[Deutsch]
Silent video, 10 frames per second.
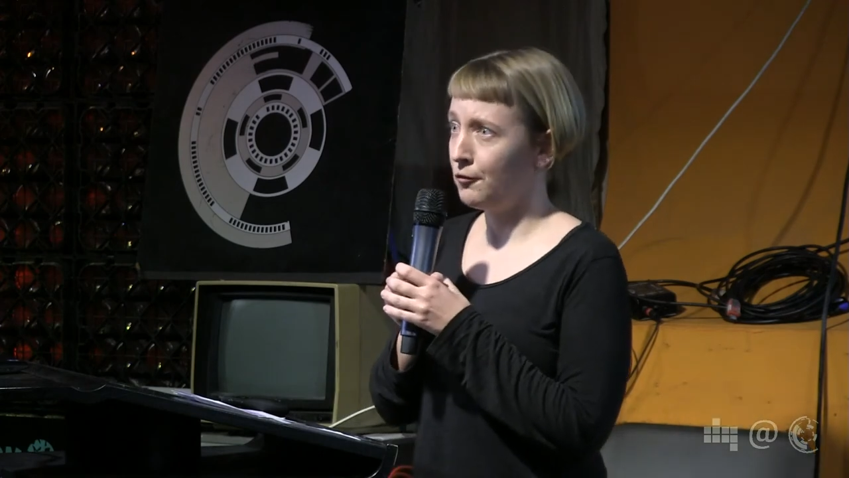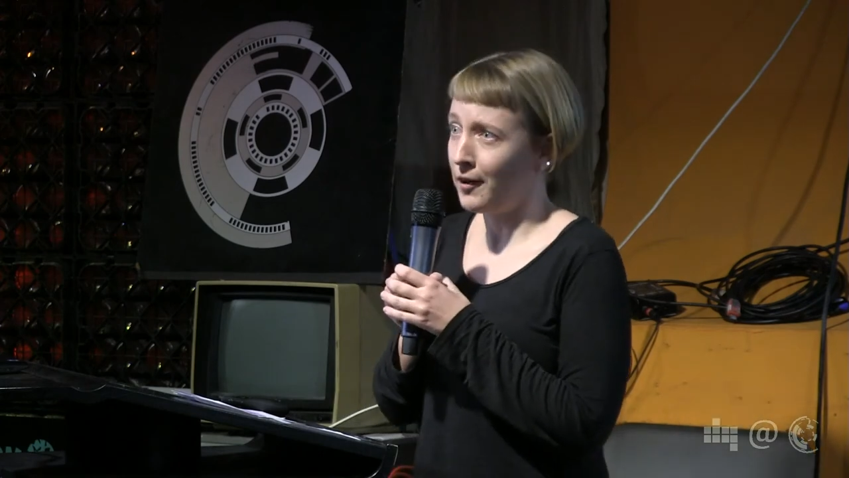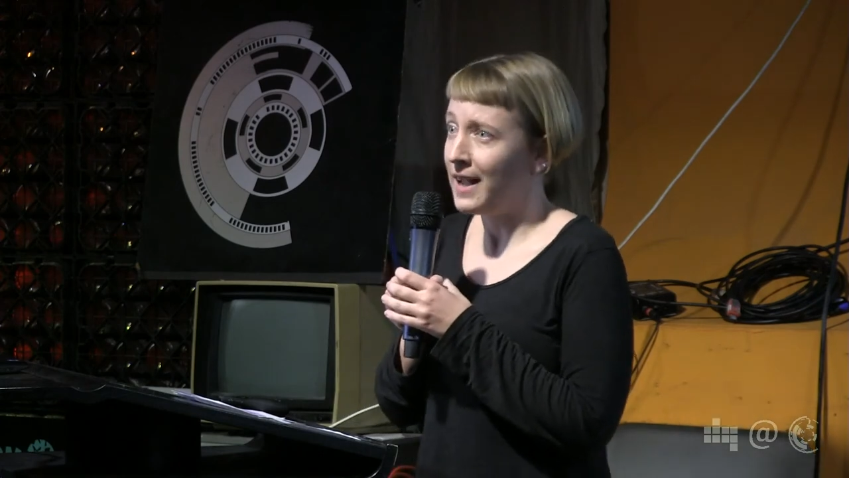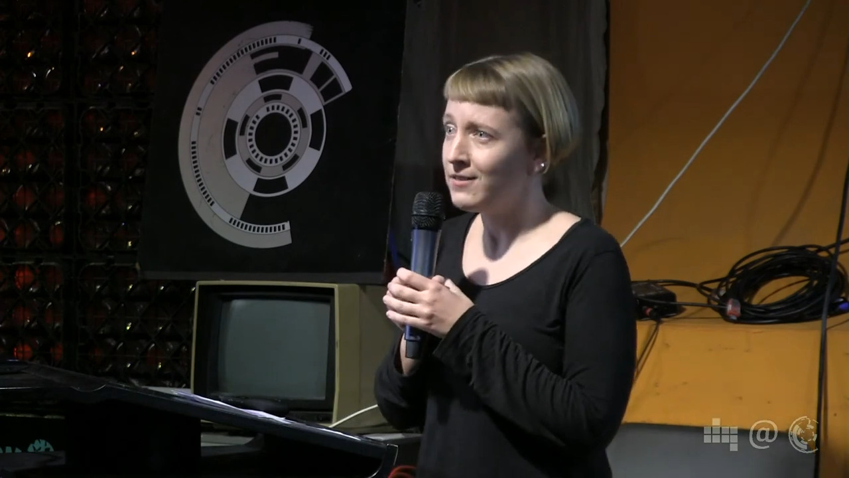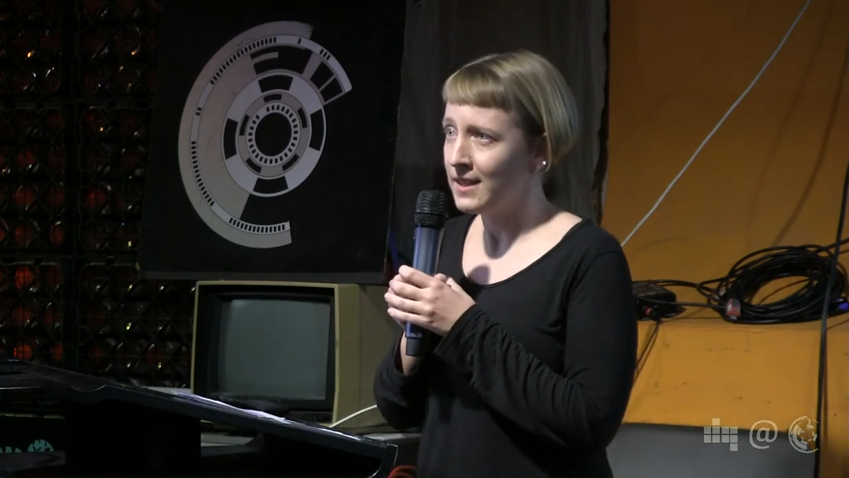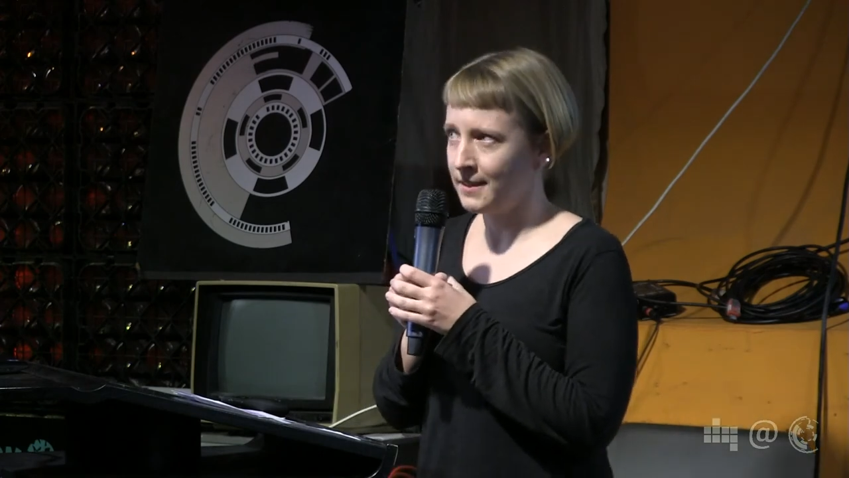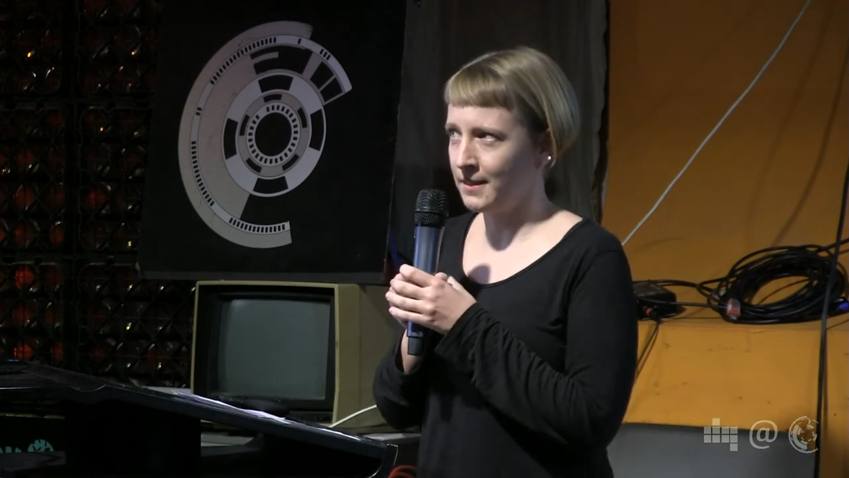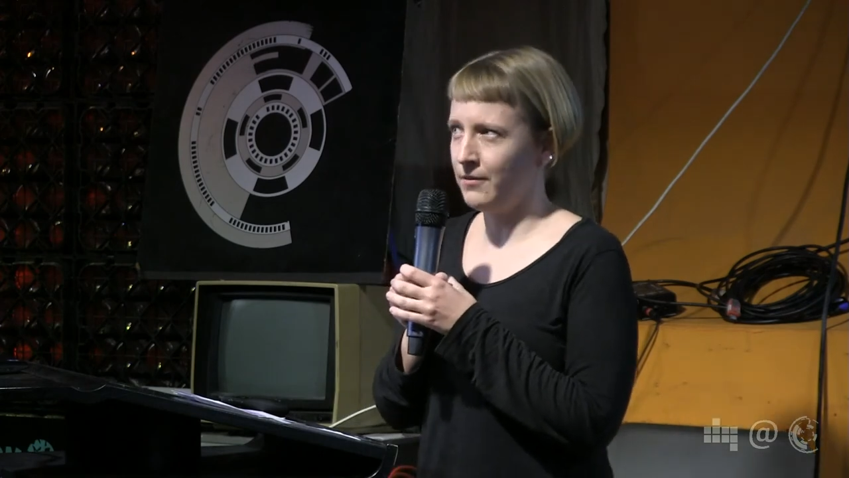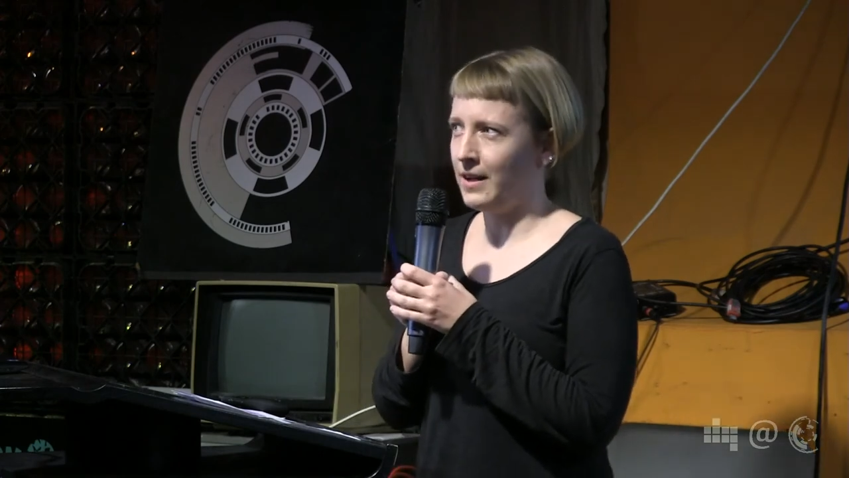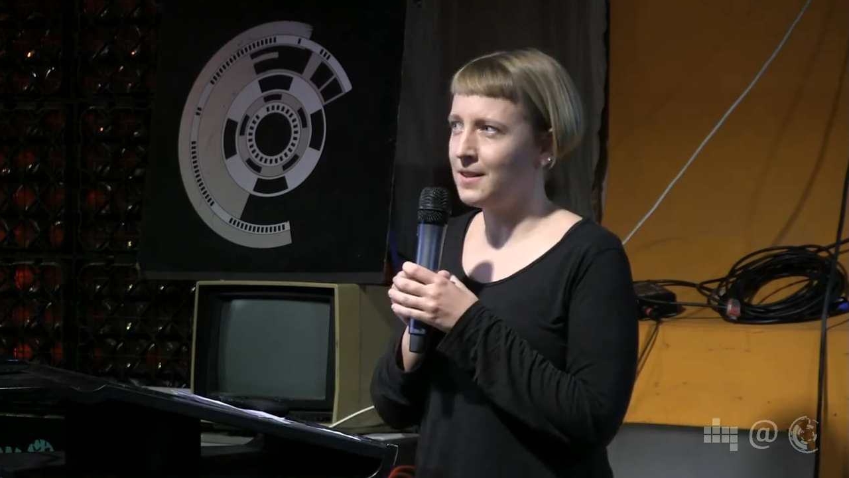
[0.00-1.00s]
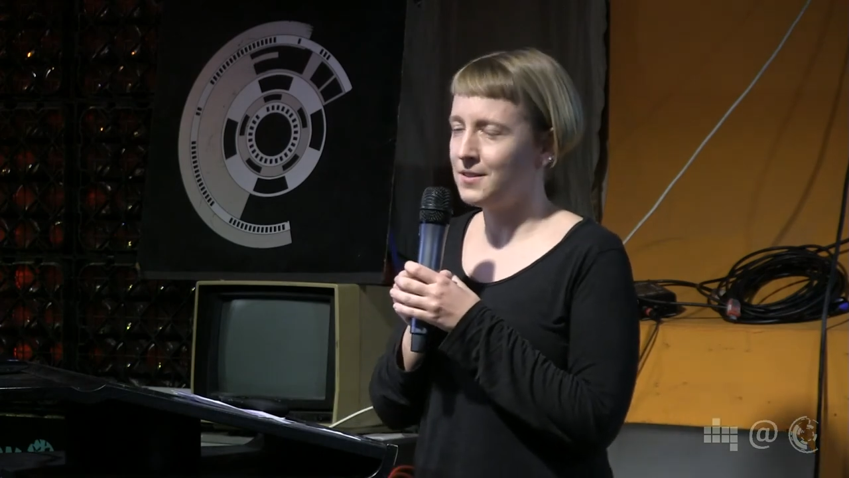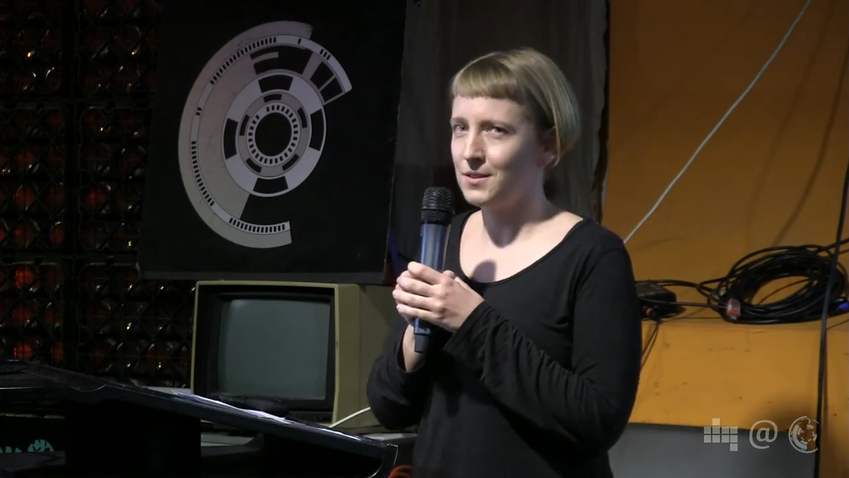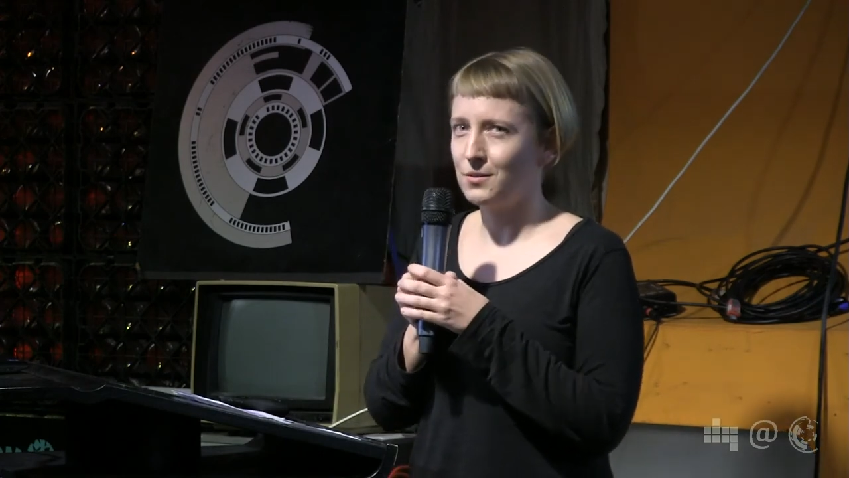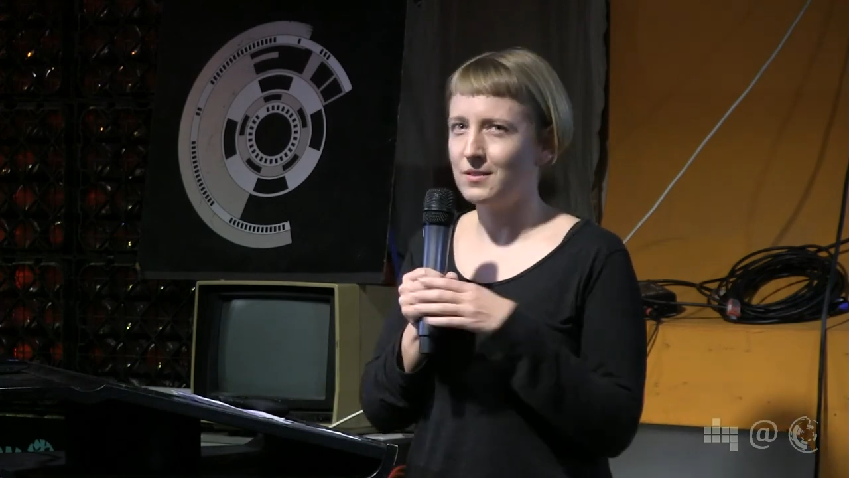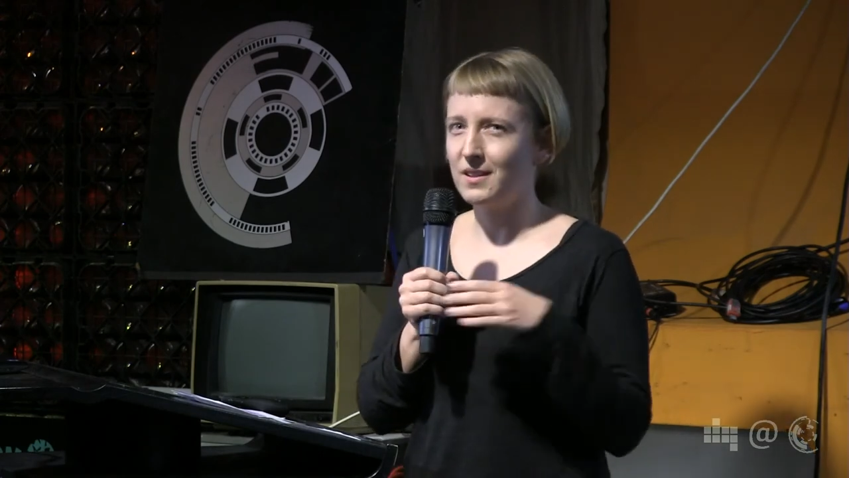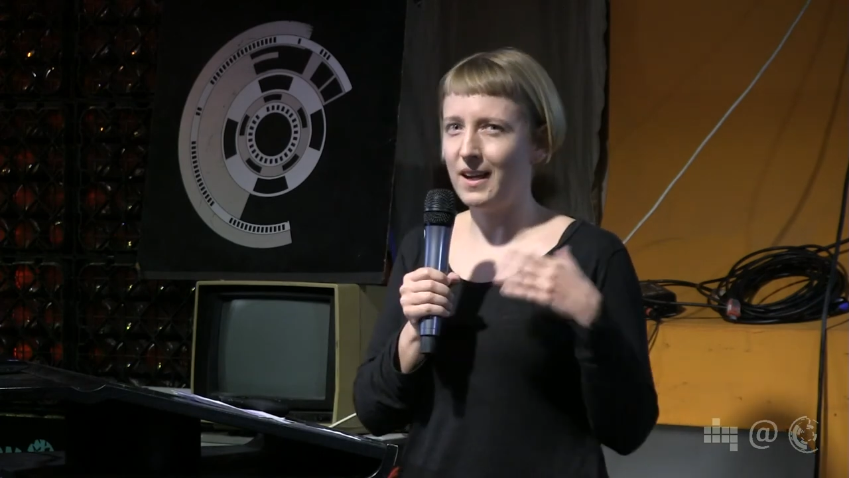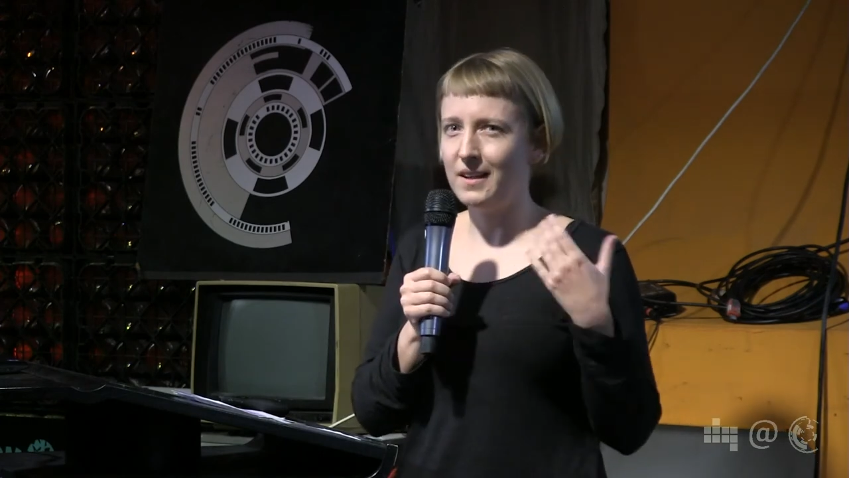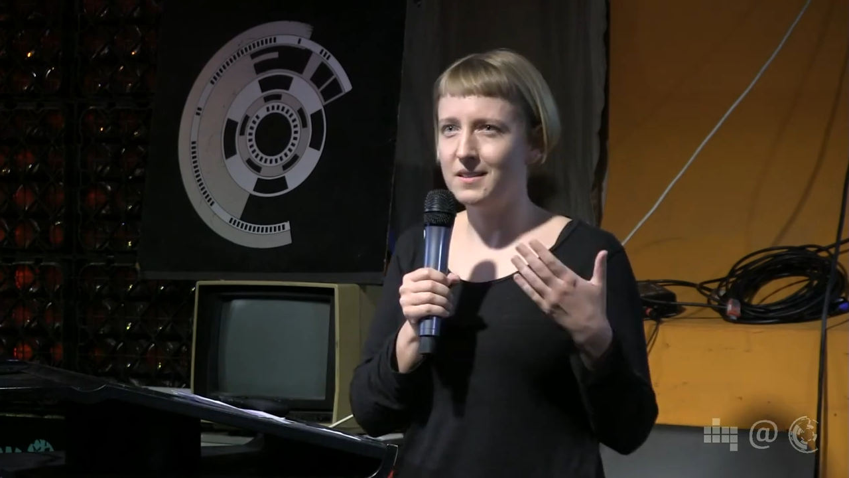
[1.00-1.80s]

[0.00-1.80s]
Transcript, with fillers: Freiwilligen gewartet und alle,